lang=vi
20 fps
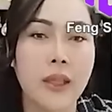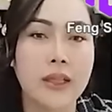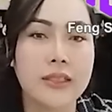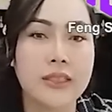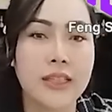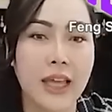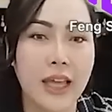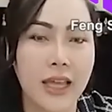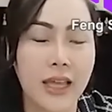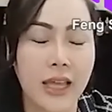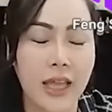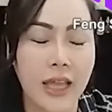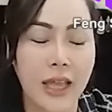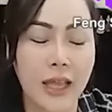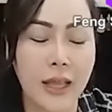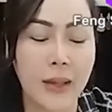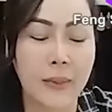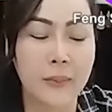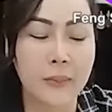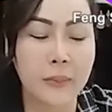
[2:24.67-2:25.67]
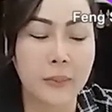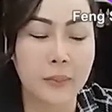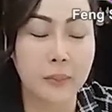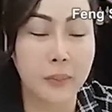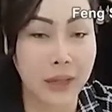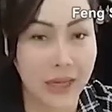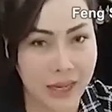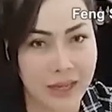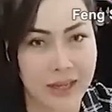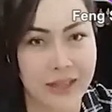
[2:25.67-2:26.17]
trà ham
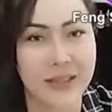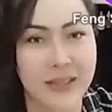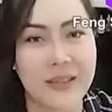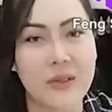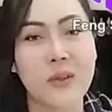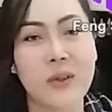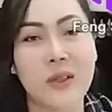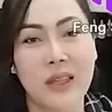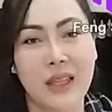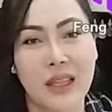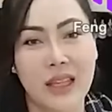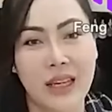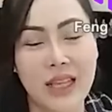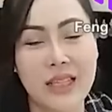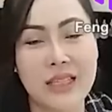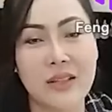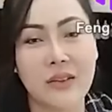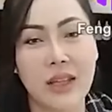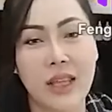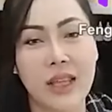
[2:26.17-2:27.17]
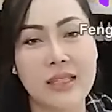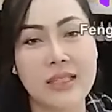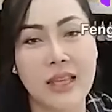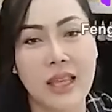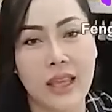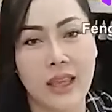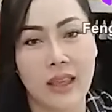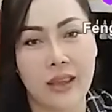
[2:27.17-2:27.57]
prà được kia đấy cho nè trà